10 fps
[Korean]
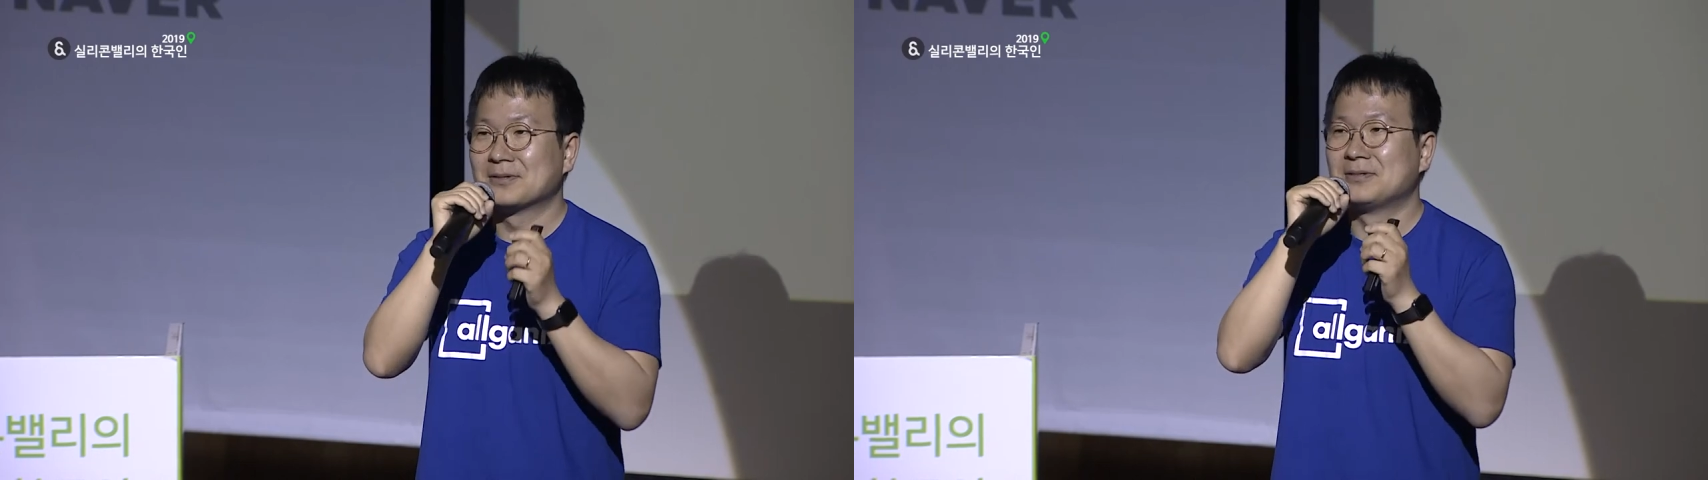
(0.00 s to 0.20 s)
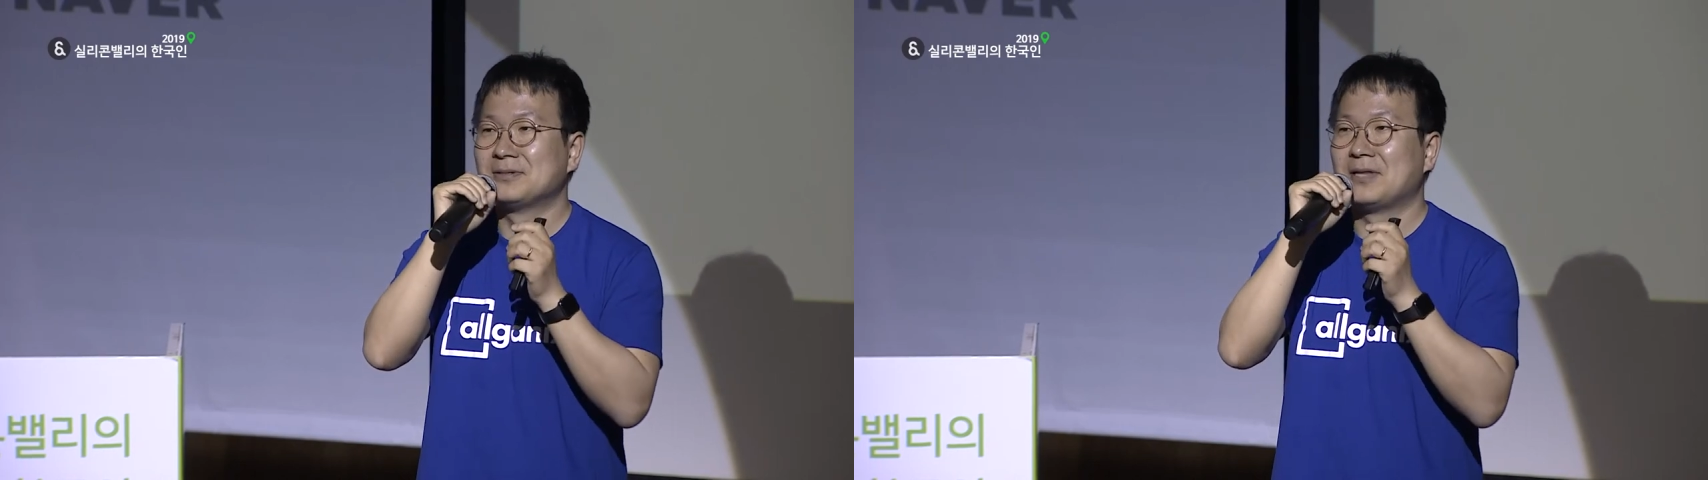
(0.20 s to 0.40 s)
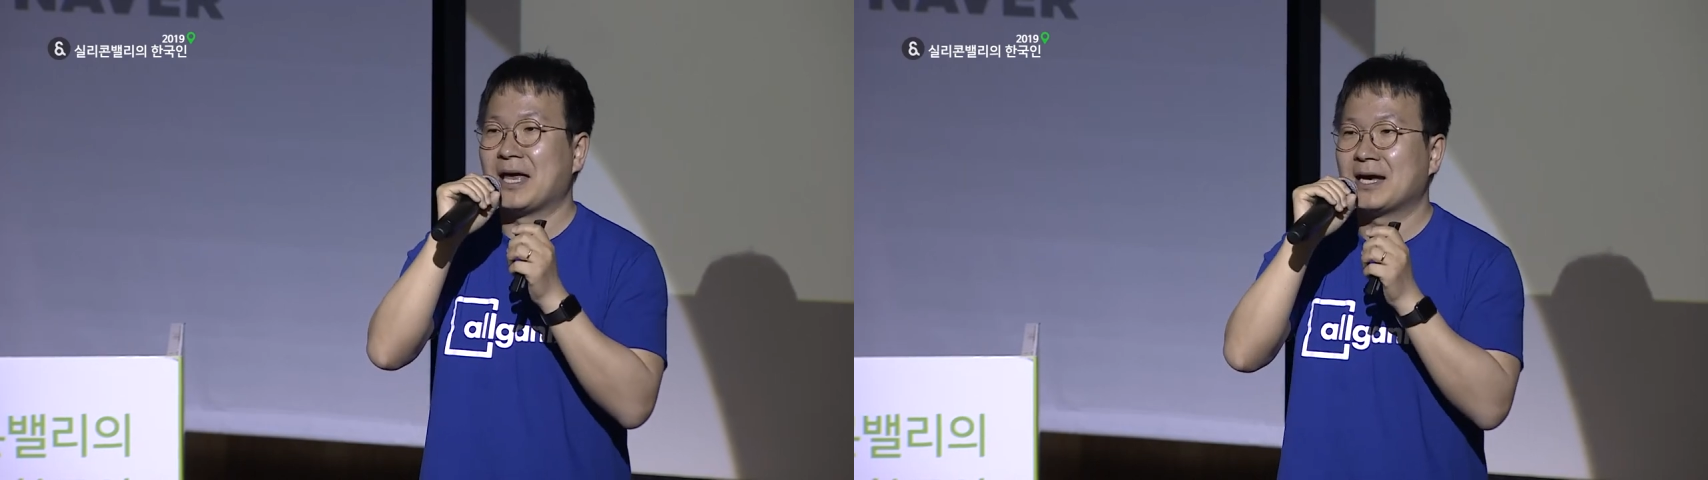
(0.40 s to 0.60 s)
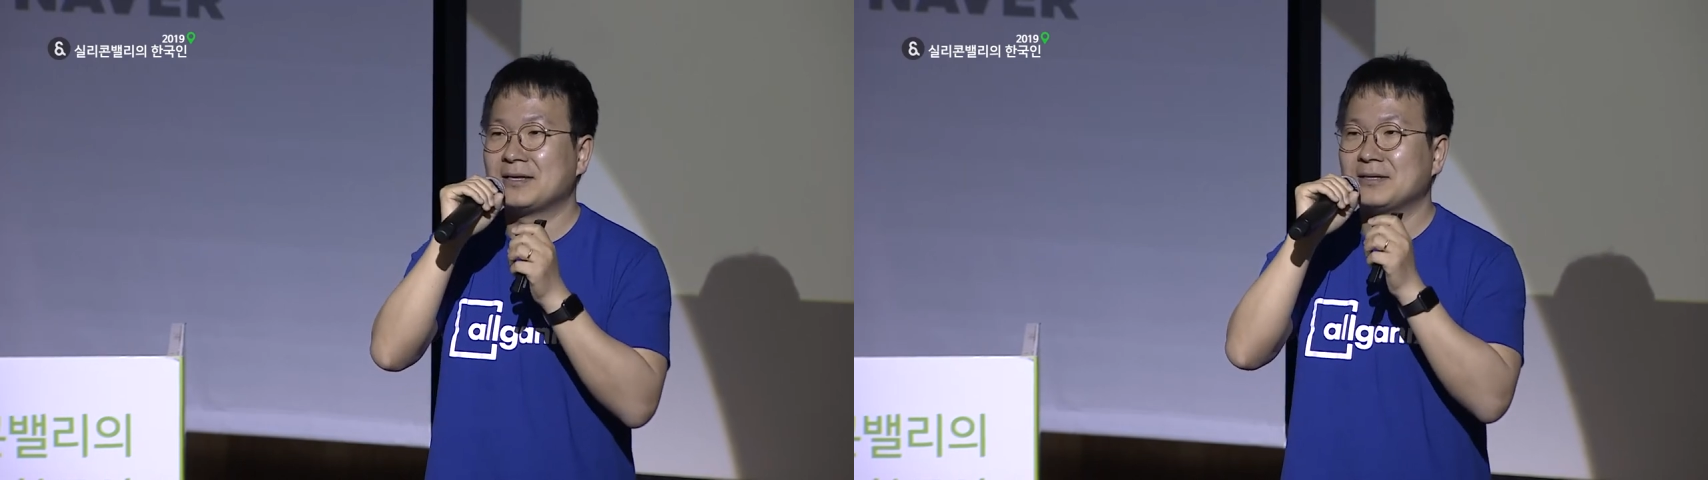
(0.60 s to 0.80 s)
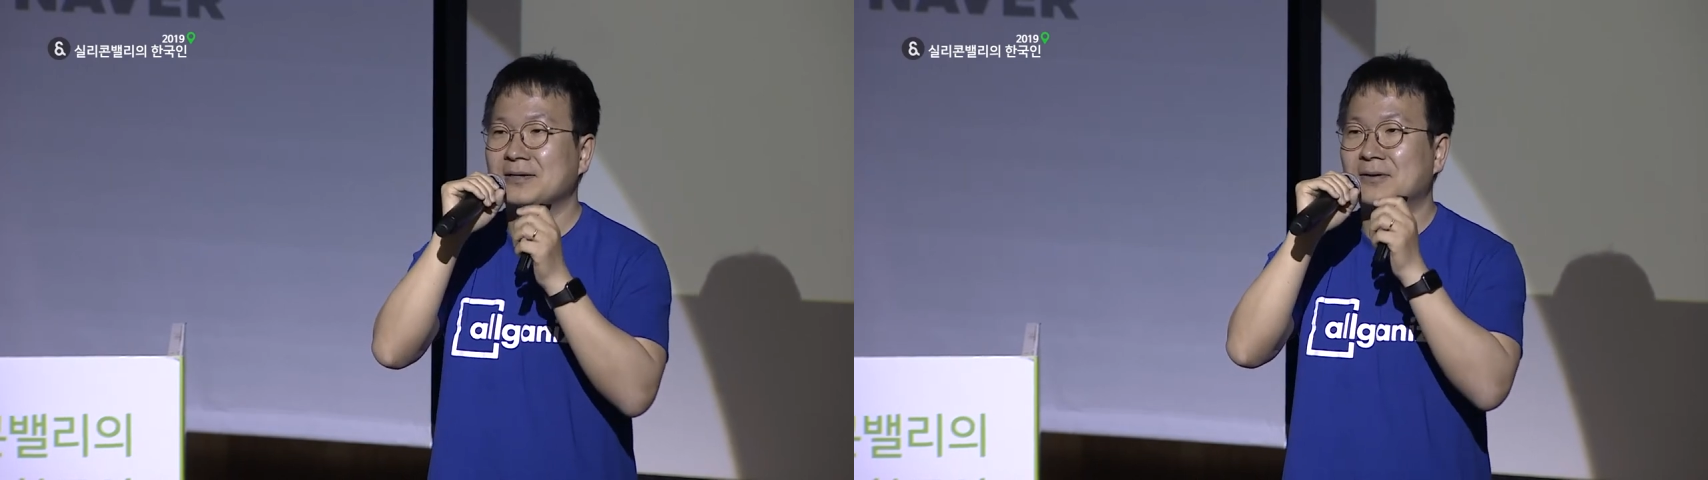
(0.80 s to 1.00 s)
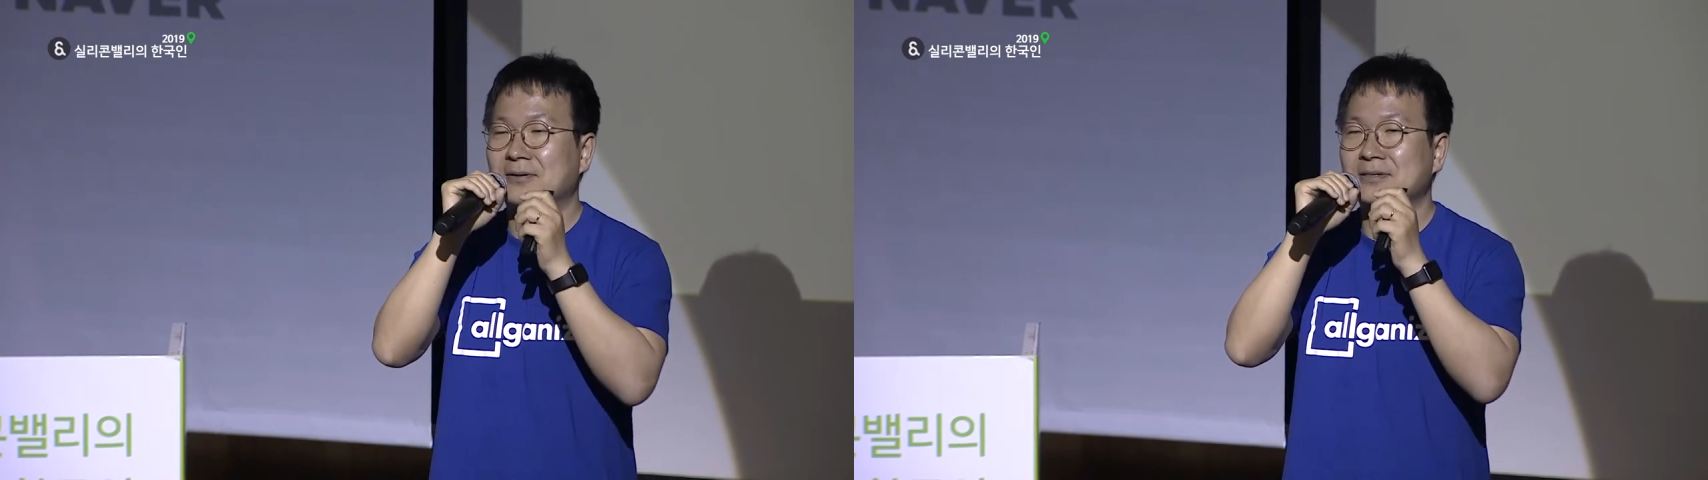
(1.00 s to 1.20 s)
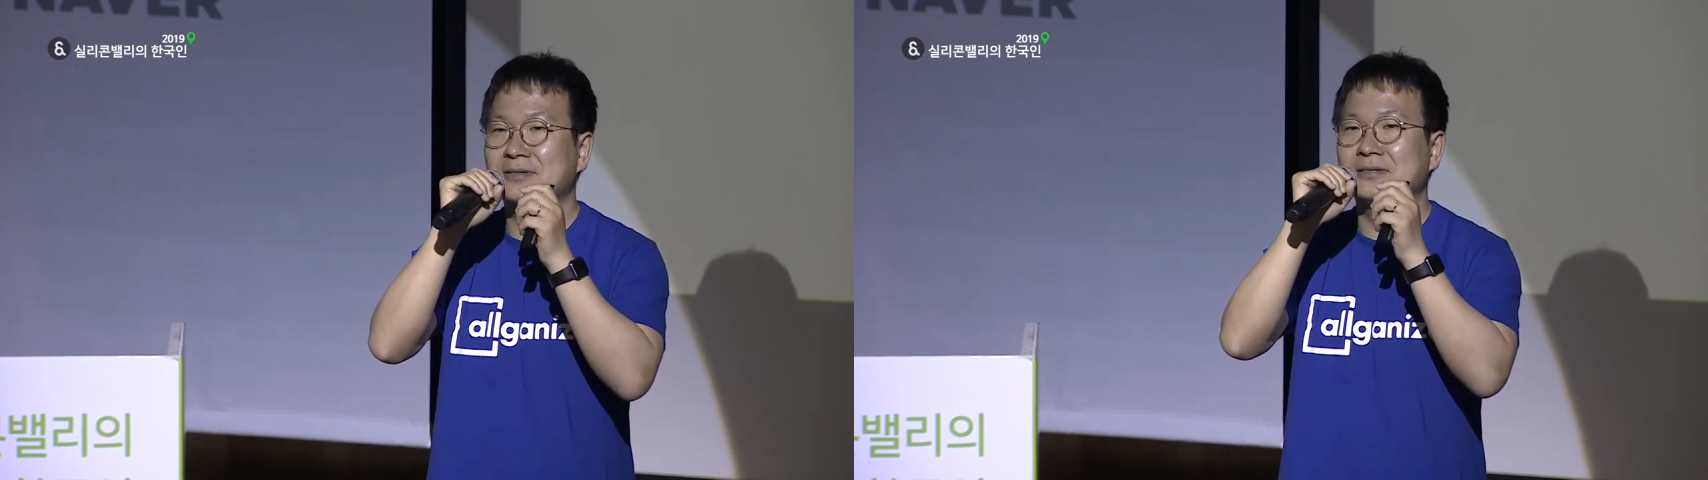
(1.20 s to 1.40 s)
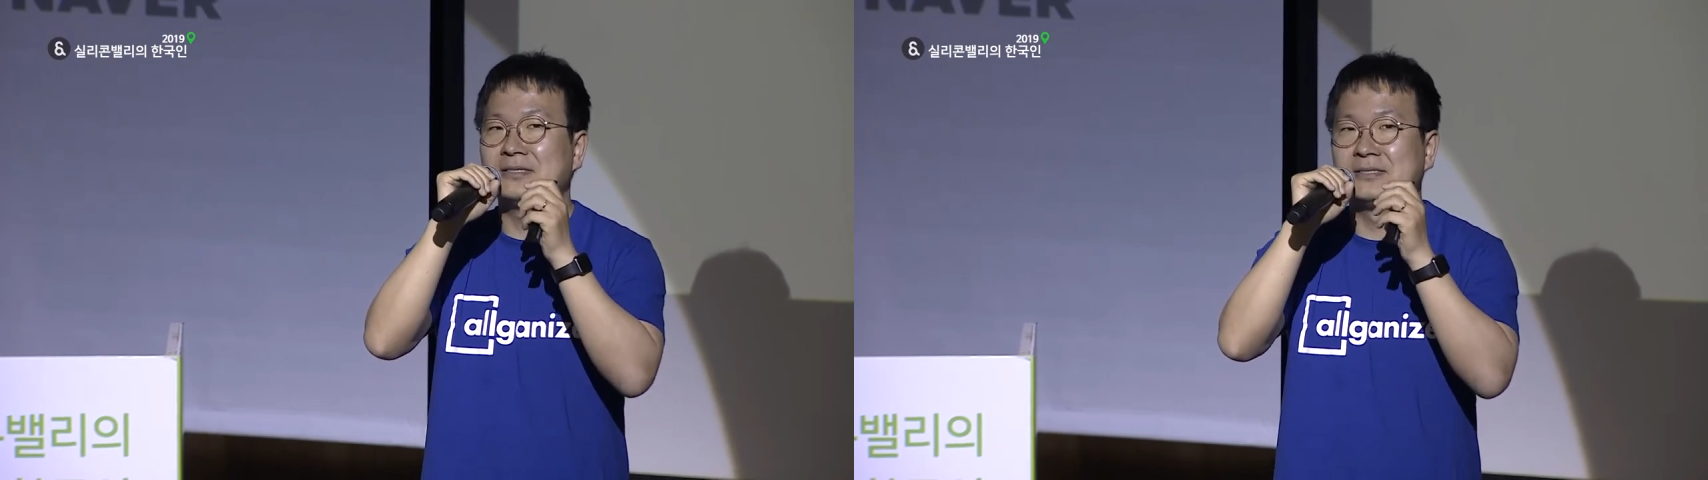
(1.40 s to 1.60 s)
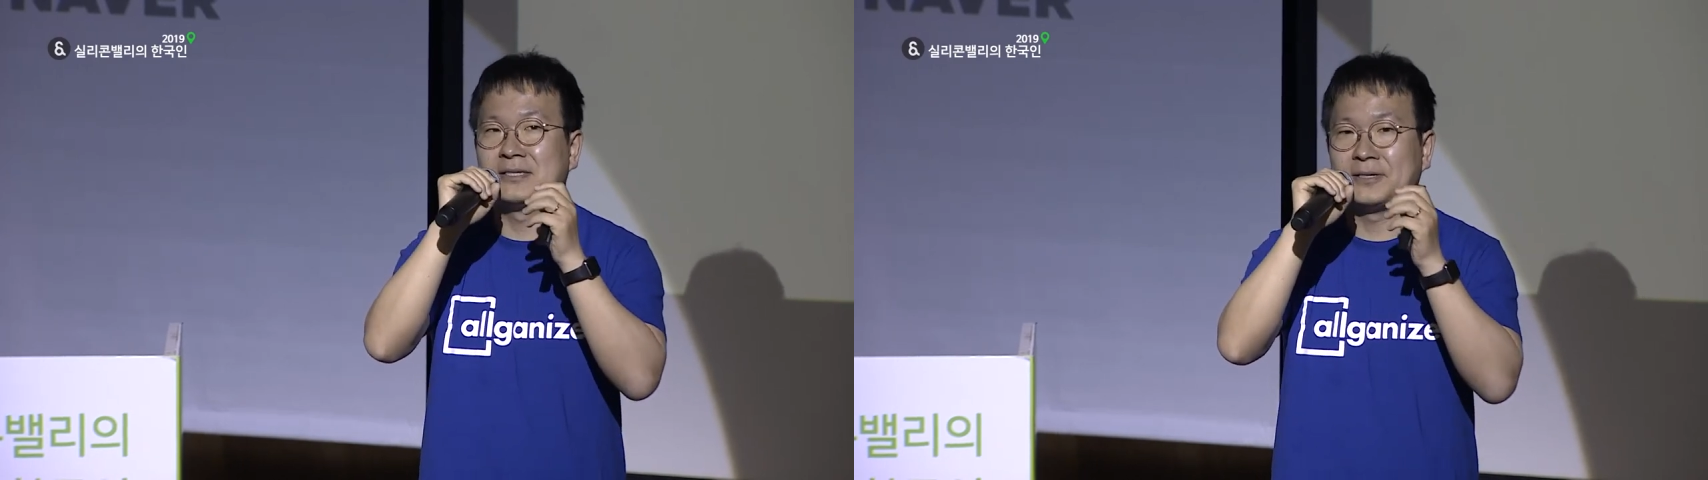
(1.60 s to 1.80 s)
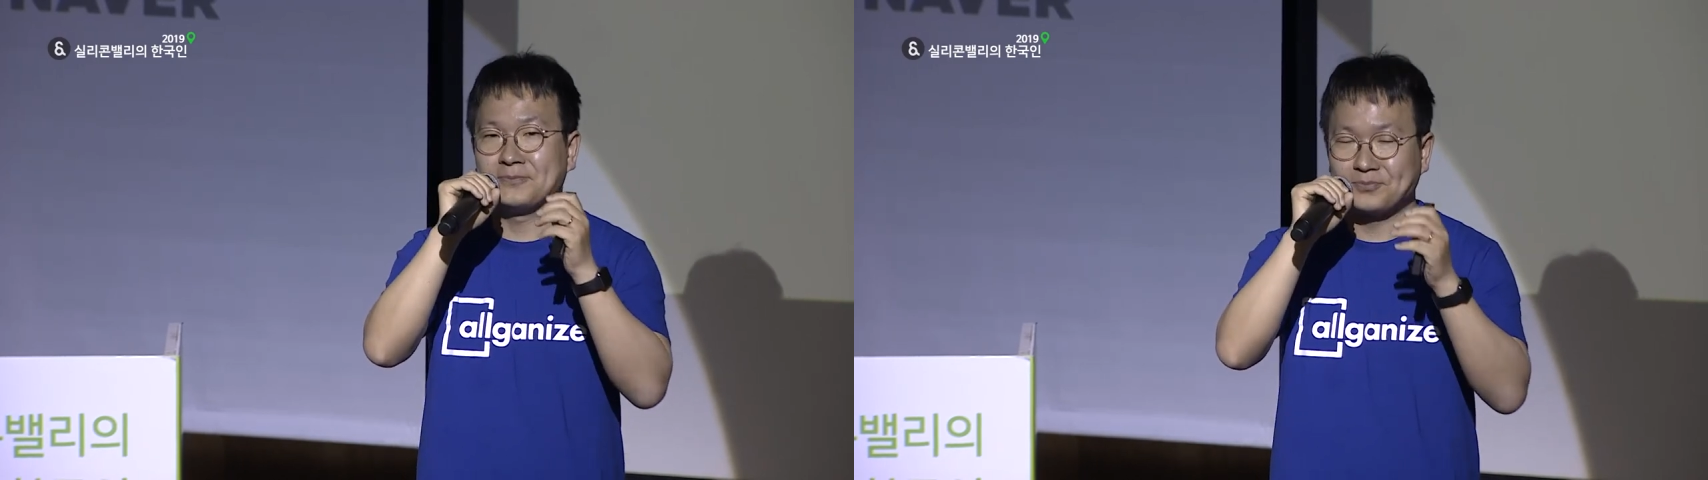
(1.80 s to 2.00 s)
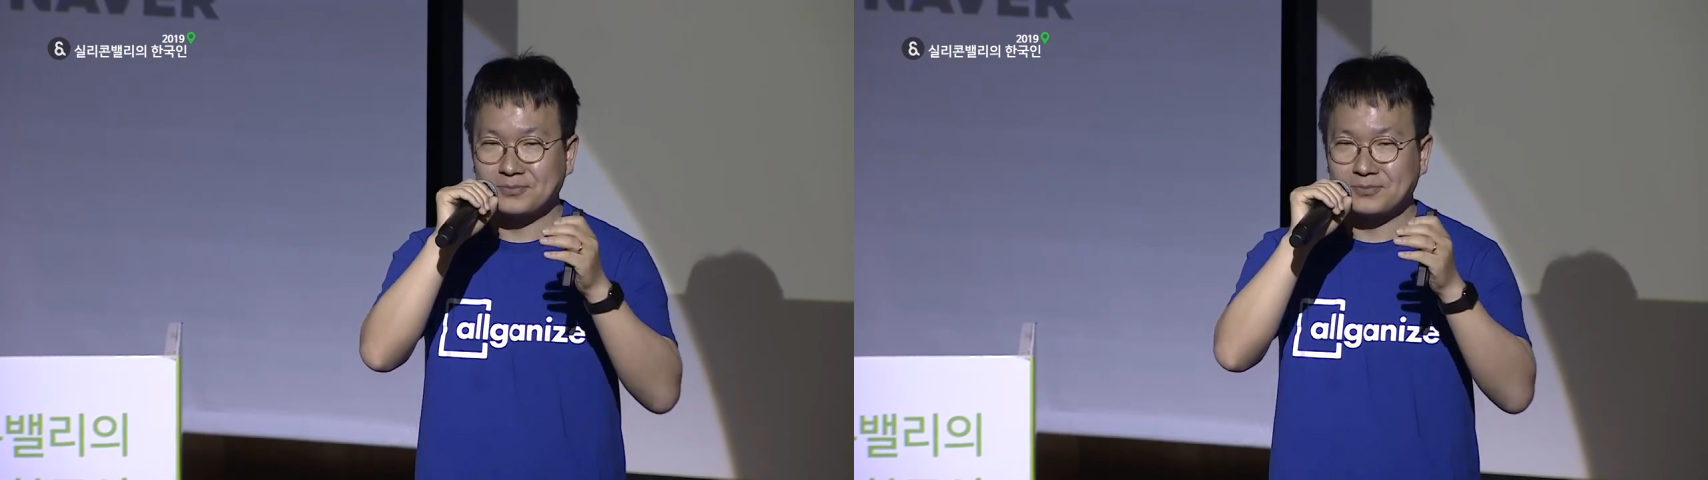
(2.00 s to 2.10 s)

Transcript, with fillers: 그 내야 되는 거를 이제